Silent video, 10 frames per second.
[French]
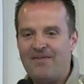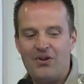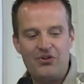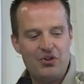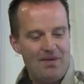de
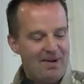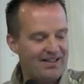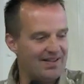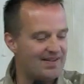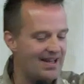Dieu. Ils partent à
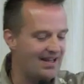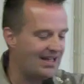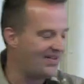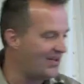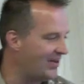5
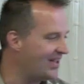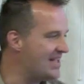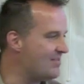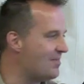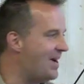avec leur équipe
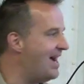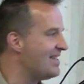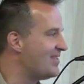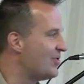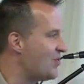de base
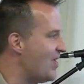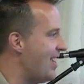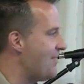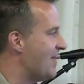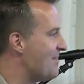de
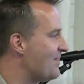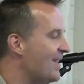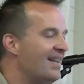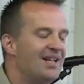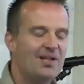Genève
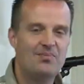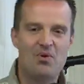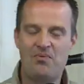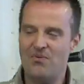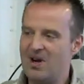pour
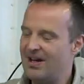pouvoir